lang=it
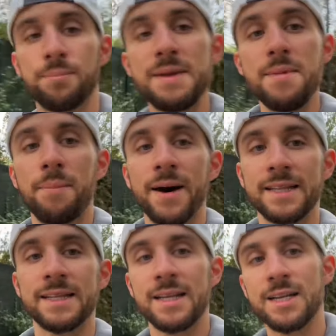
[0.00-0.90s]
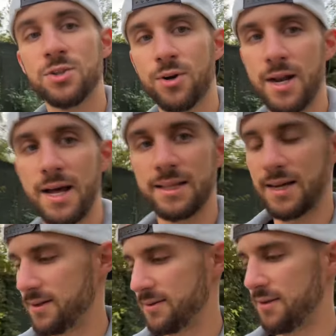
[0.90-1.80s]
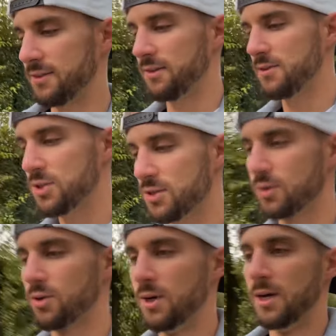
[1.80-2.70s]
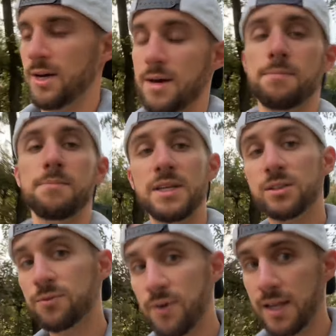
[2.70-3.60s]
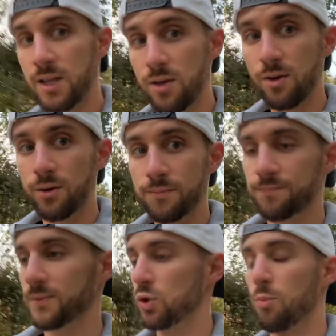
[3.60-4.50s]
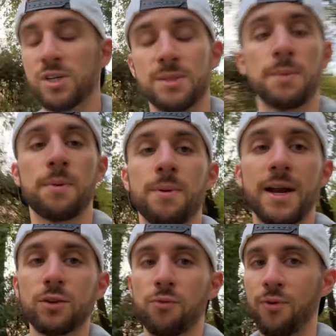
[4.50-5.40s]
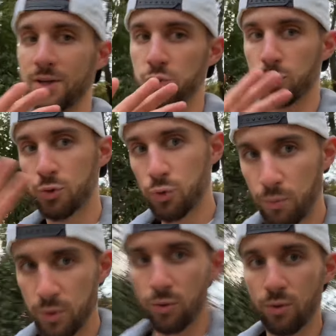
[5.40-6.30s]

prima parte della giornata, avete visto, mi sveglio, dopo essermi preparato faccio subito